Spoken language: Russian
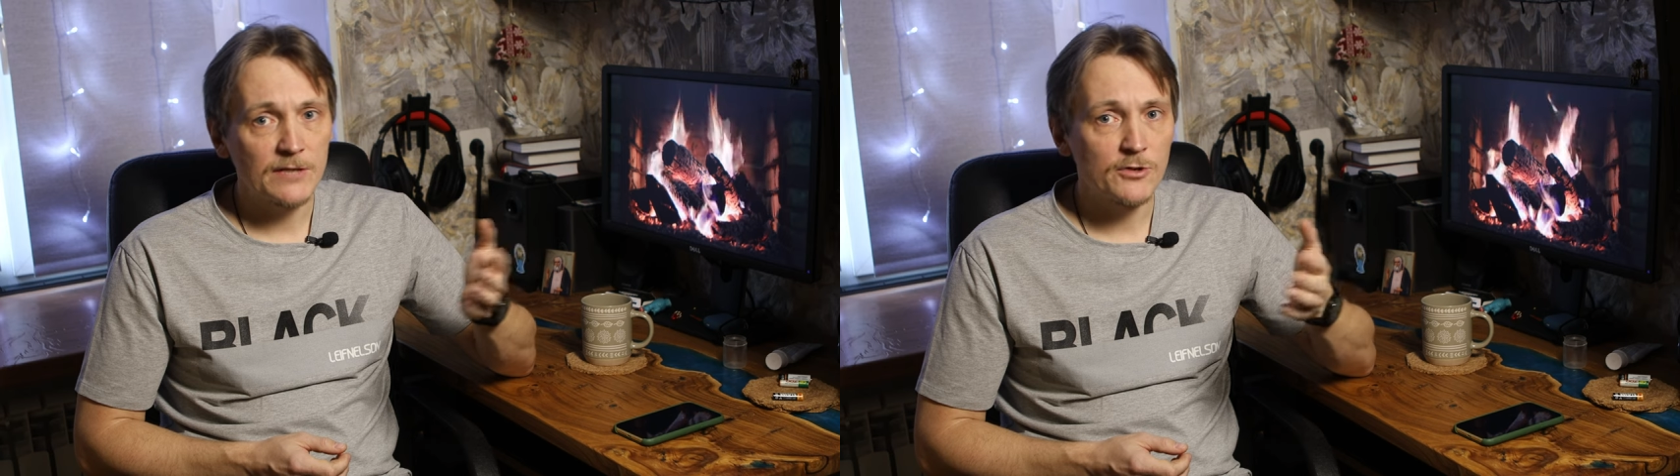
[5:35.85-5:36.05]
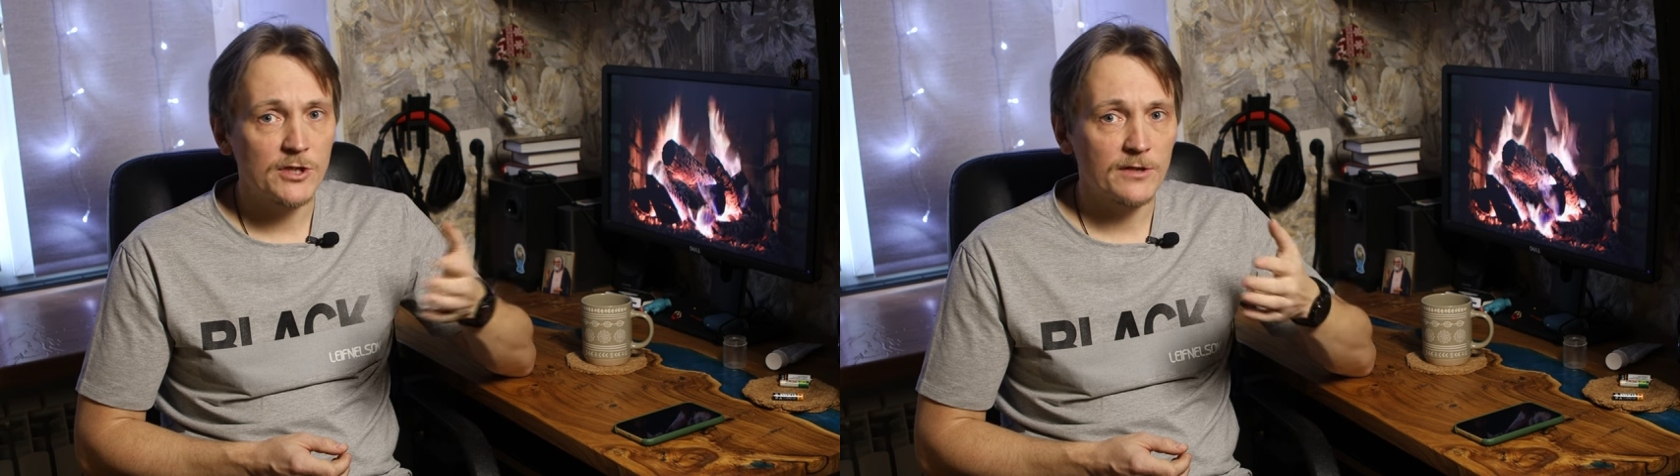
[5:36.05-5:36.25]
В
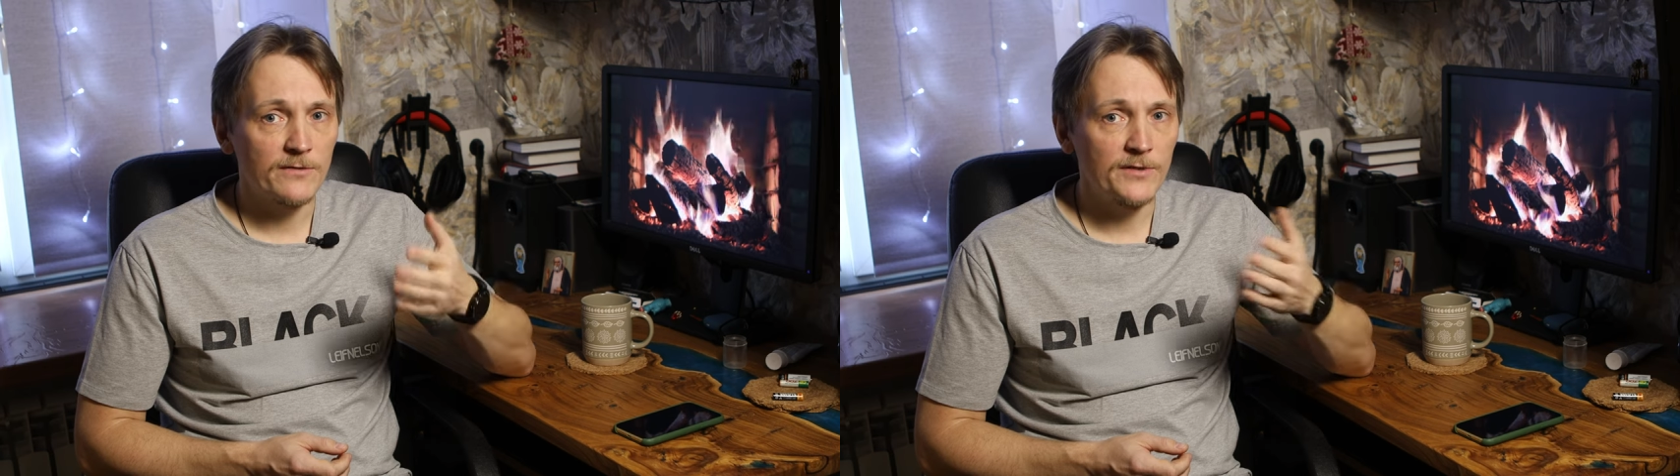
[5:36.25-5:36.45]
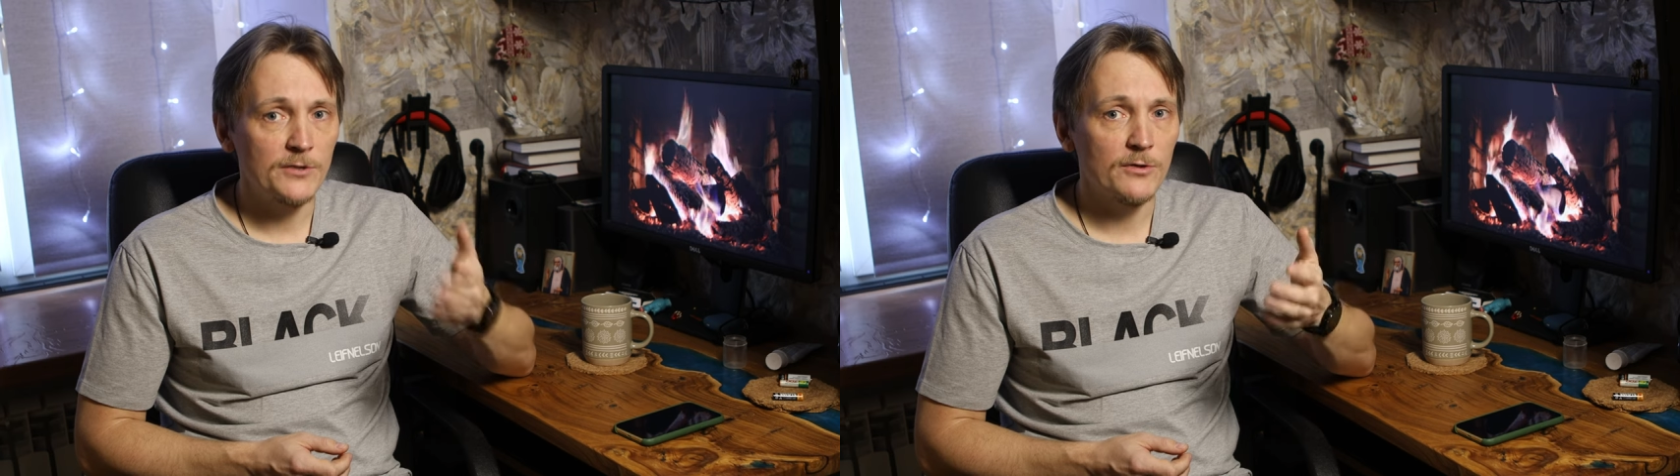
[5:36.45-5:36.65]

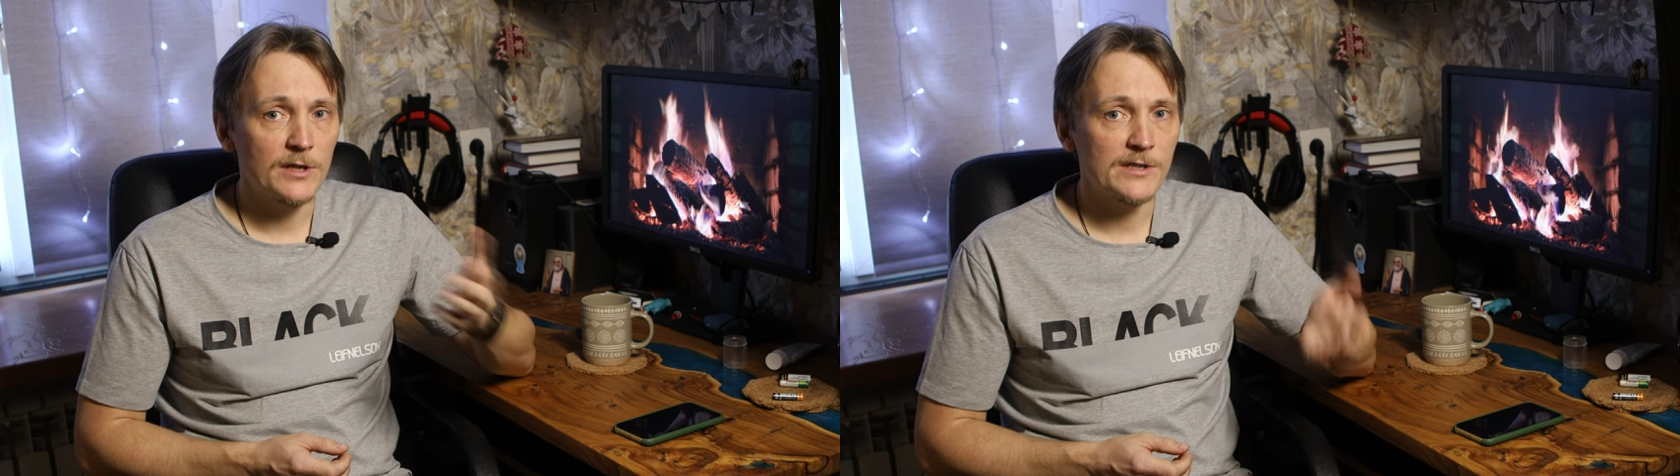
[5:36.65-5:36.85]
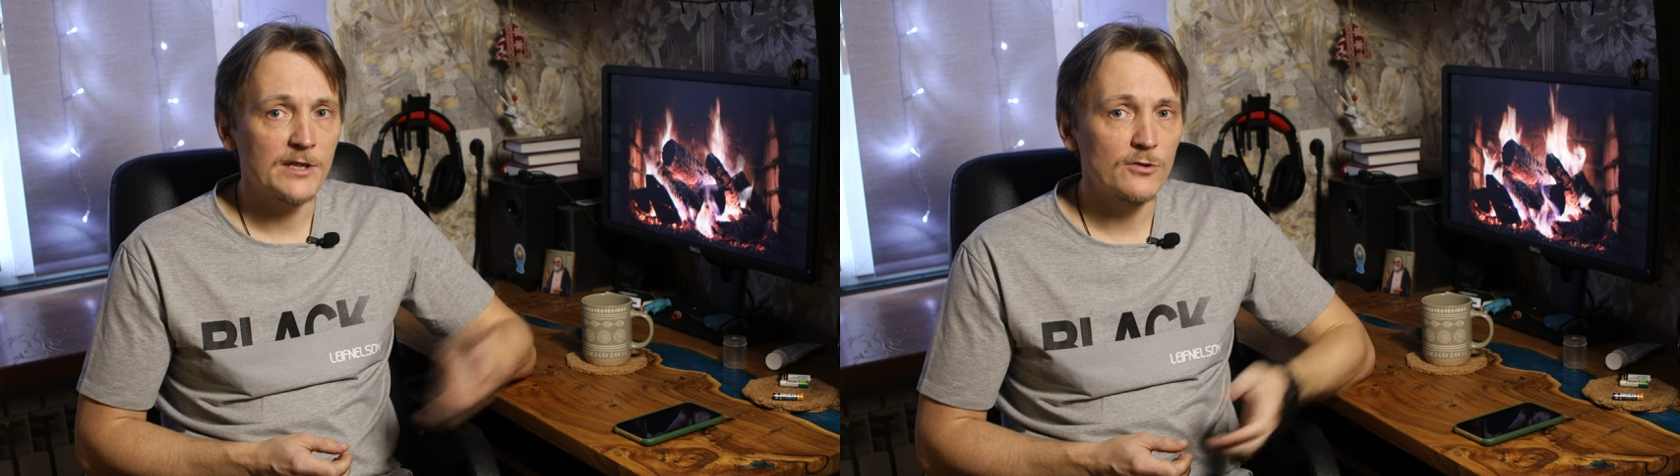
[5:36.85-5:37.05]
следующих
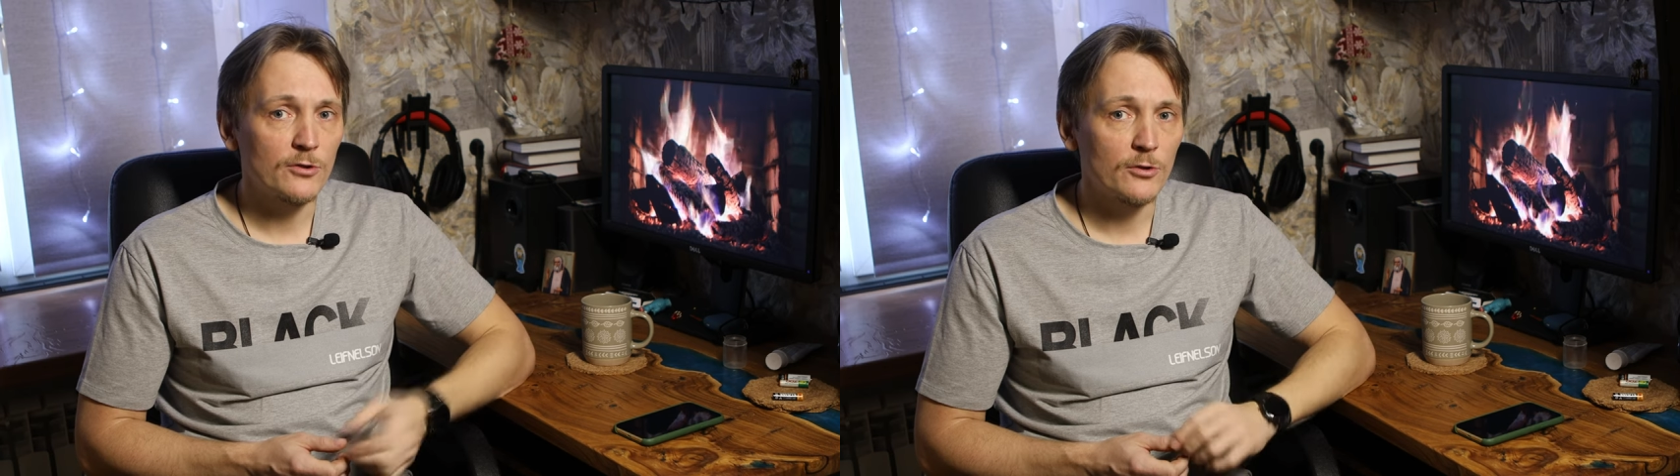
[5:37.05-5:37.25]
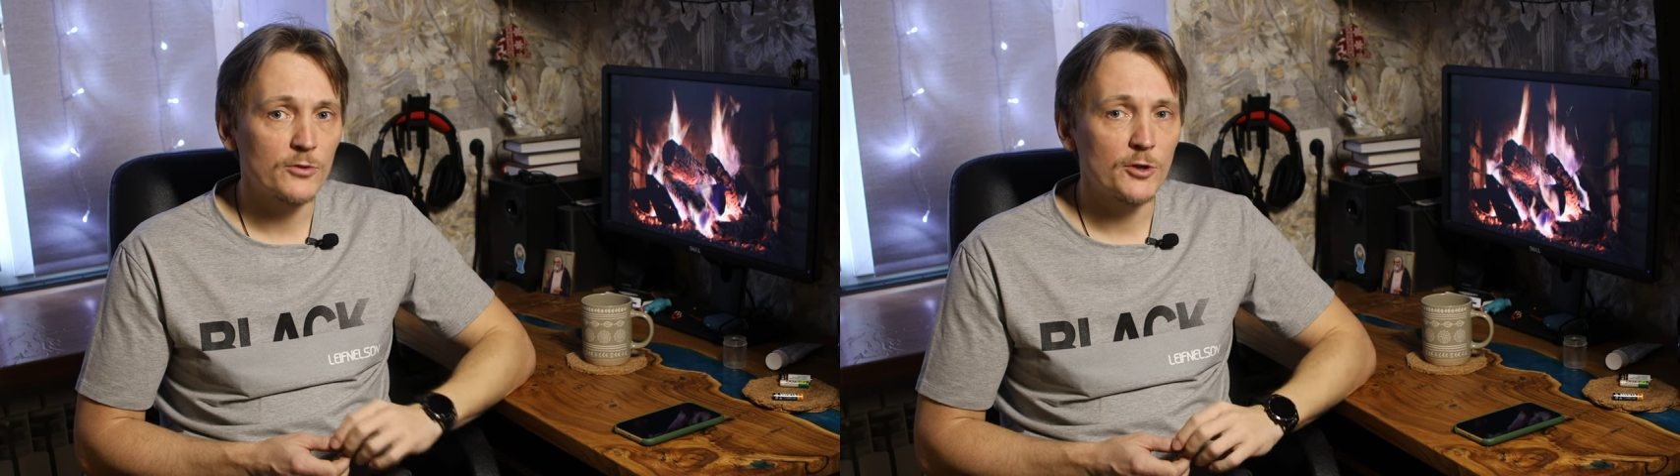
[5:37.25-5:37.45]
видео я
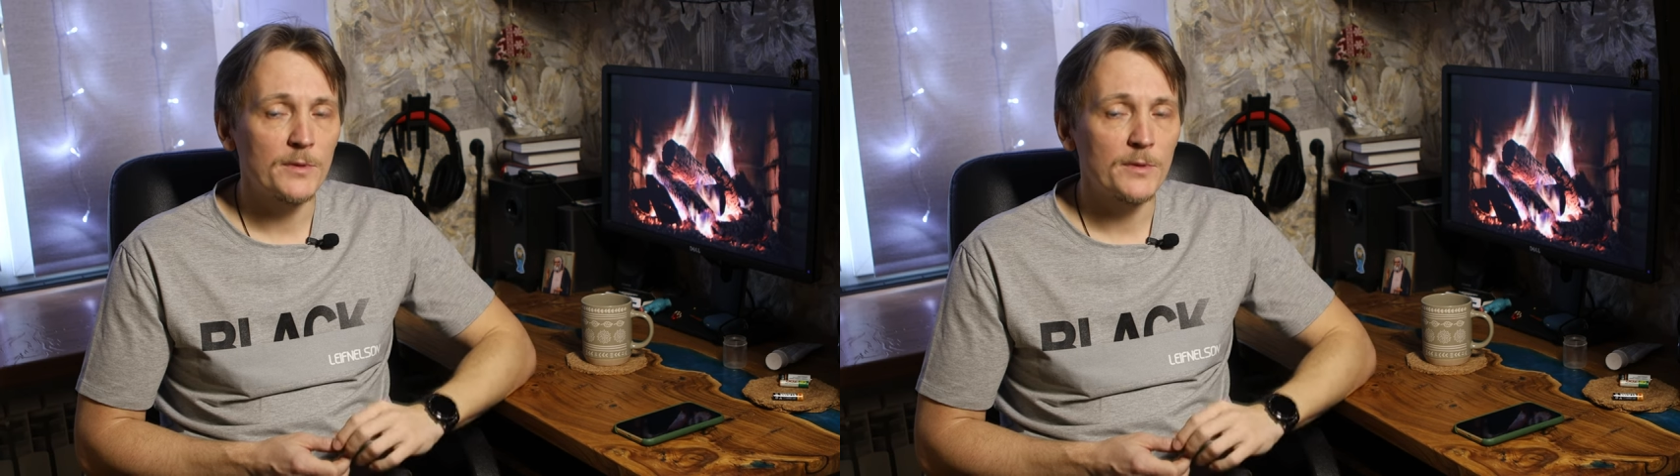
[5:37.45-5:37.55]
расскажу о том,